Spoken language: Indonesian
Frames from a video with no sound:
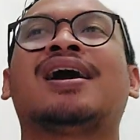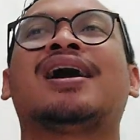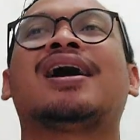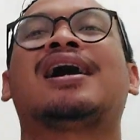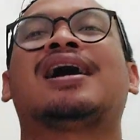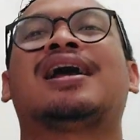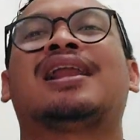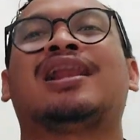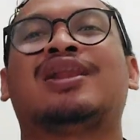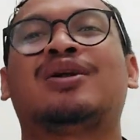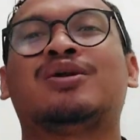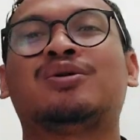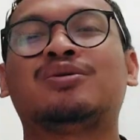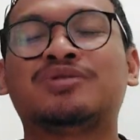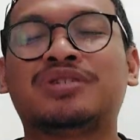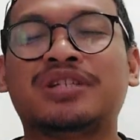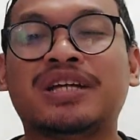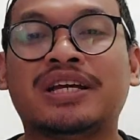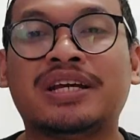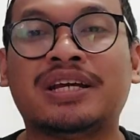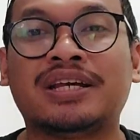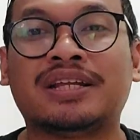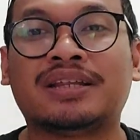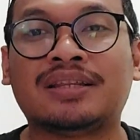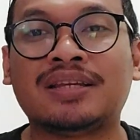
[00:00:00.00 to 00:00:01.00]
kalau
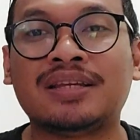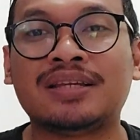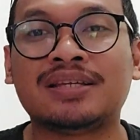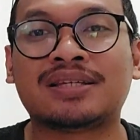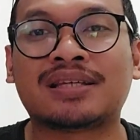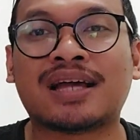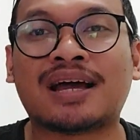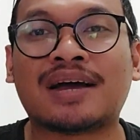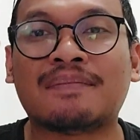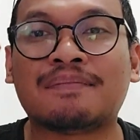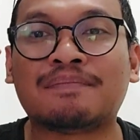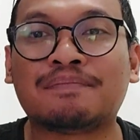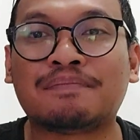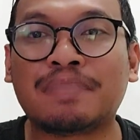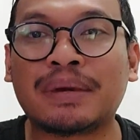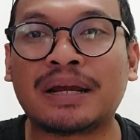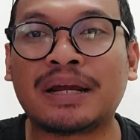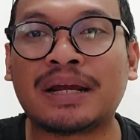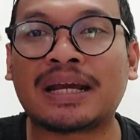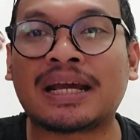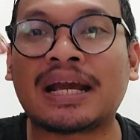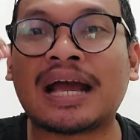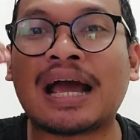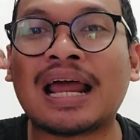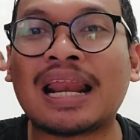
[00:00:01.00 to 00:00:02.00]
JDT
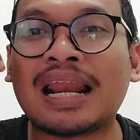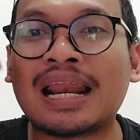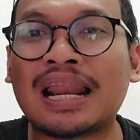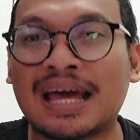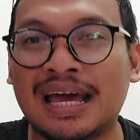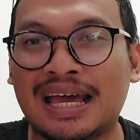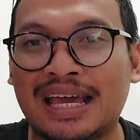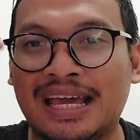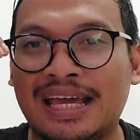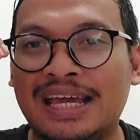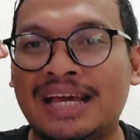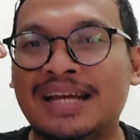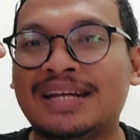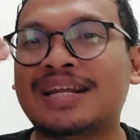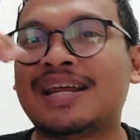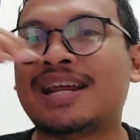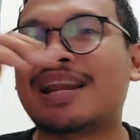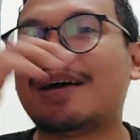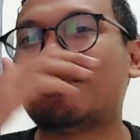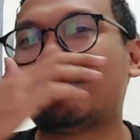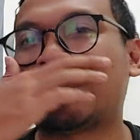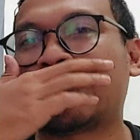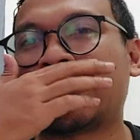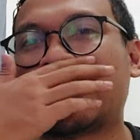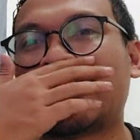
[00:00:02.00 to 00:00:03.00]
sampai kalah ya
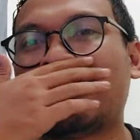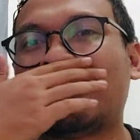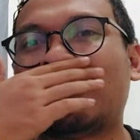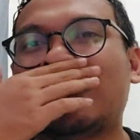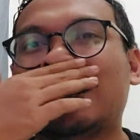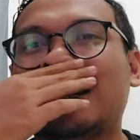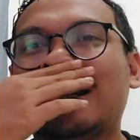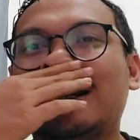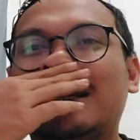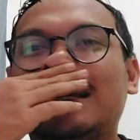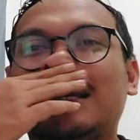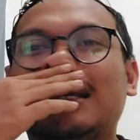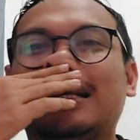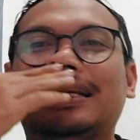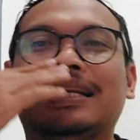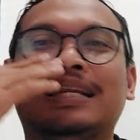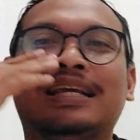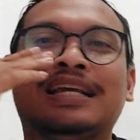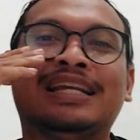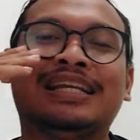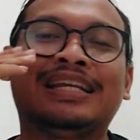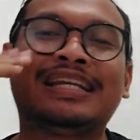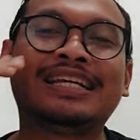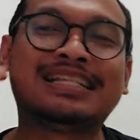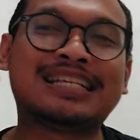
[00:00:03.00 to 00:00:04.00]
dalam perlawanan
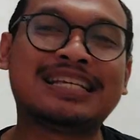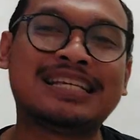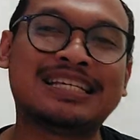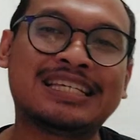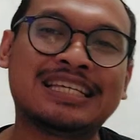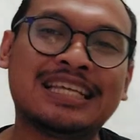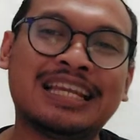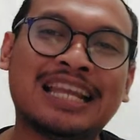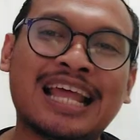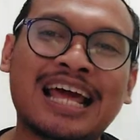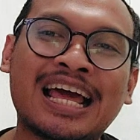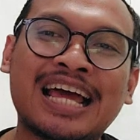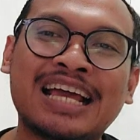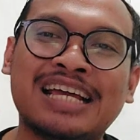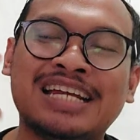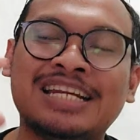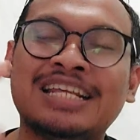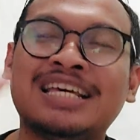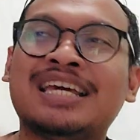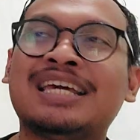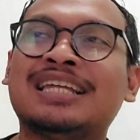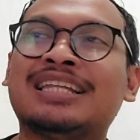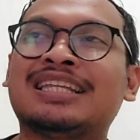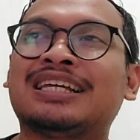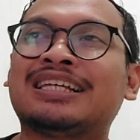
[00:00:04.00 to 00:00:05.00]
ini. Di sisi
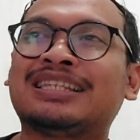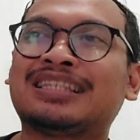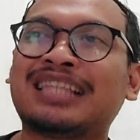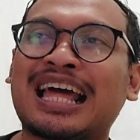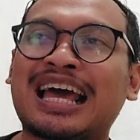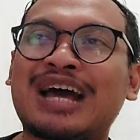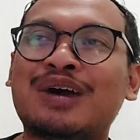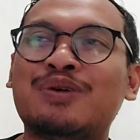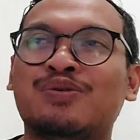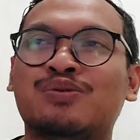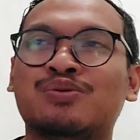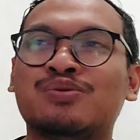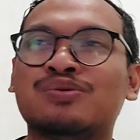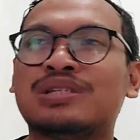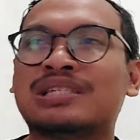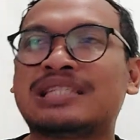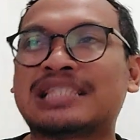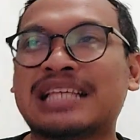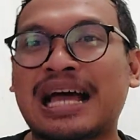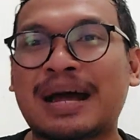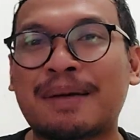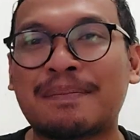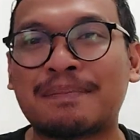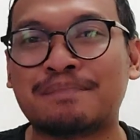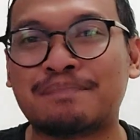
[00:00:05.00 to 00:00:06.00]
lain kita tahu
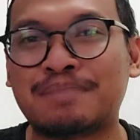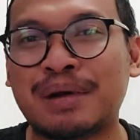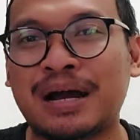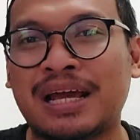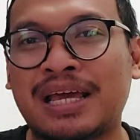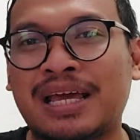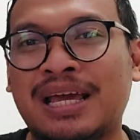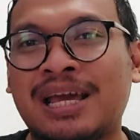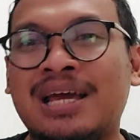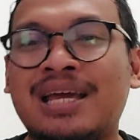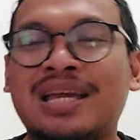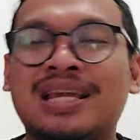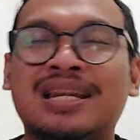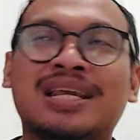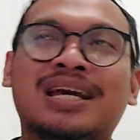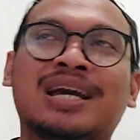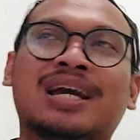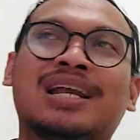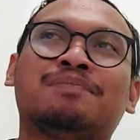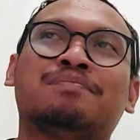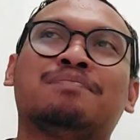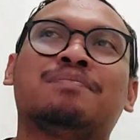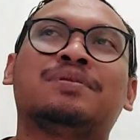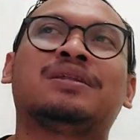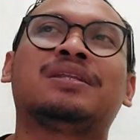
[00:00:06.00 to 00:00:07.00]
Sabah ya ini
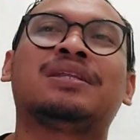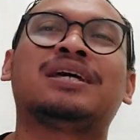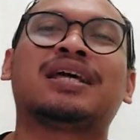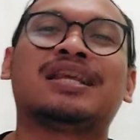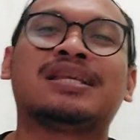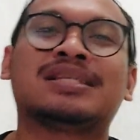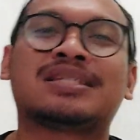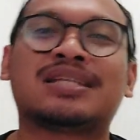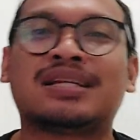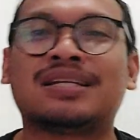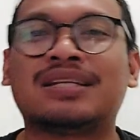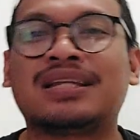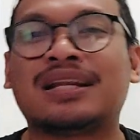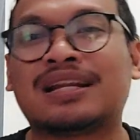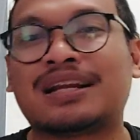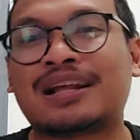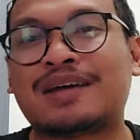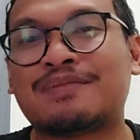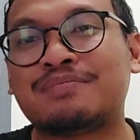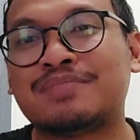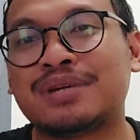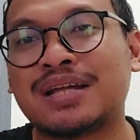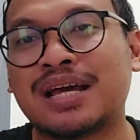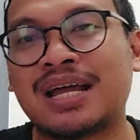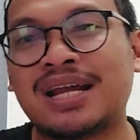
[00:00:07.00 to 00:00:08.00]
klub dari Sadil
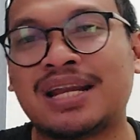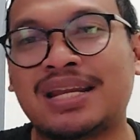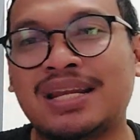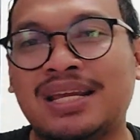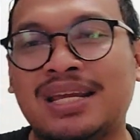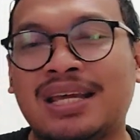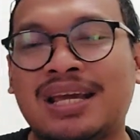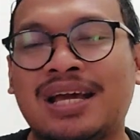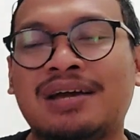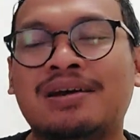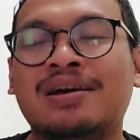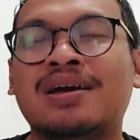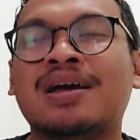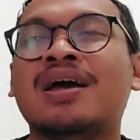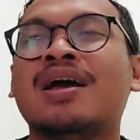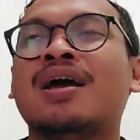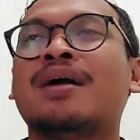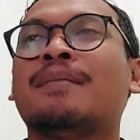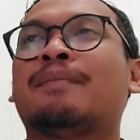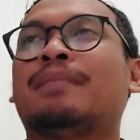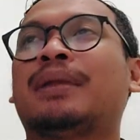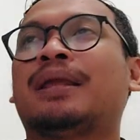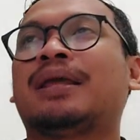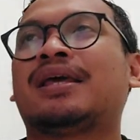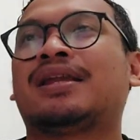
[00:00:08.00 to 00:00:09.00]
Ramdhani ya
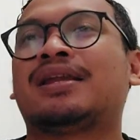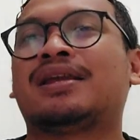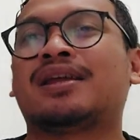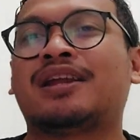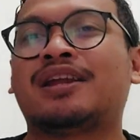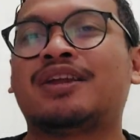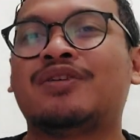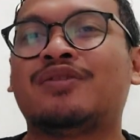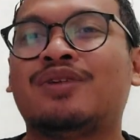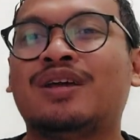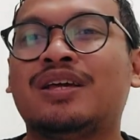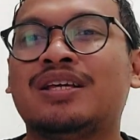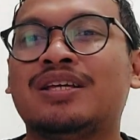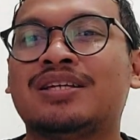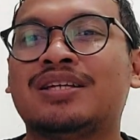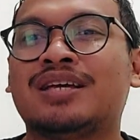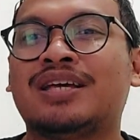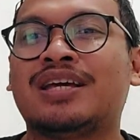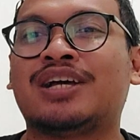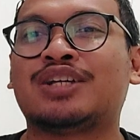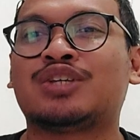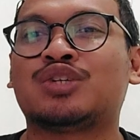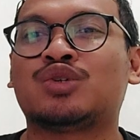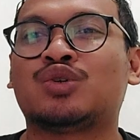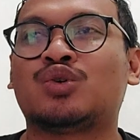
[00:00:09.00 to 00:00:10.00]
player dari Indonesia
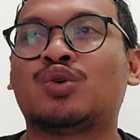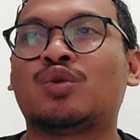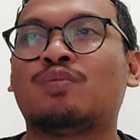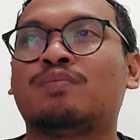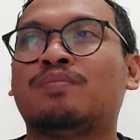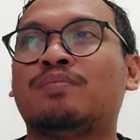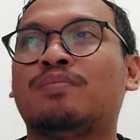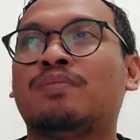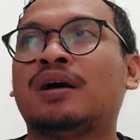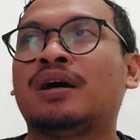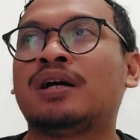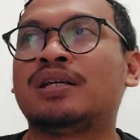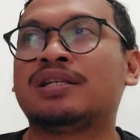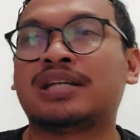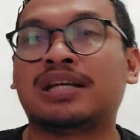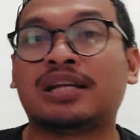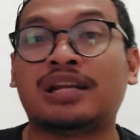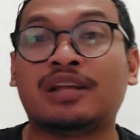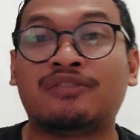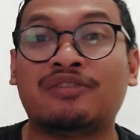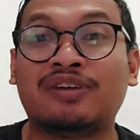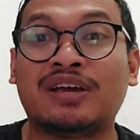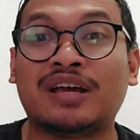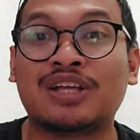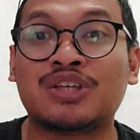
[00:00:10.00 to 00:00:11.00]
yang cukup uh,
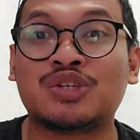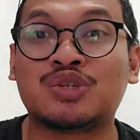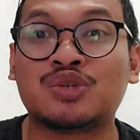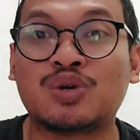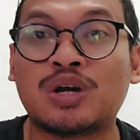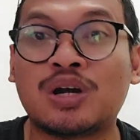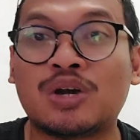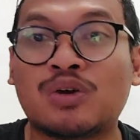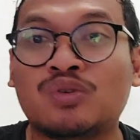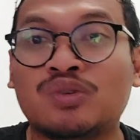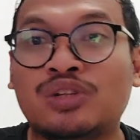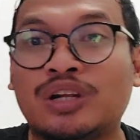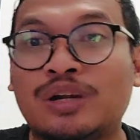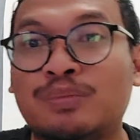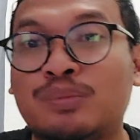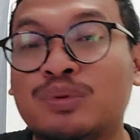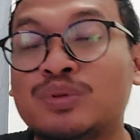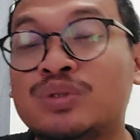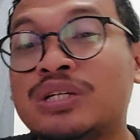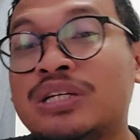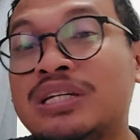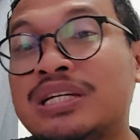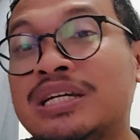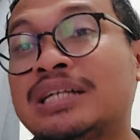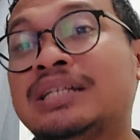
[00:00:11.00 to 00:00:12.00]
signifikan juga
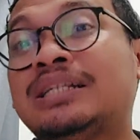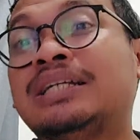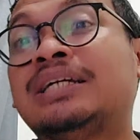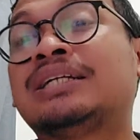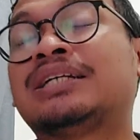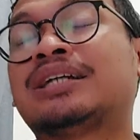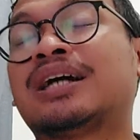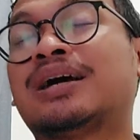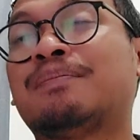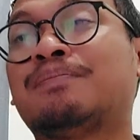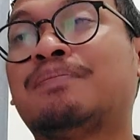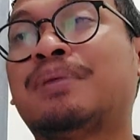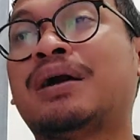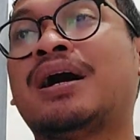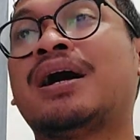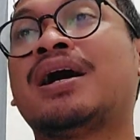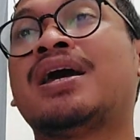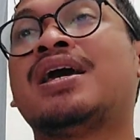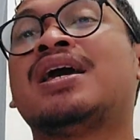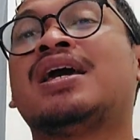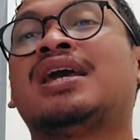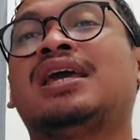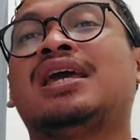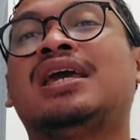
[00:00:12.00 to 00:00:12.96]
kontribusinya di Sabah.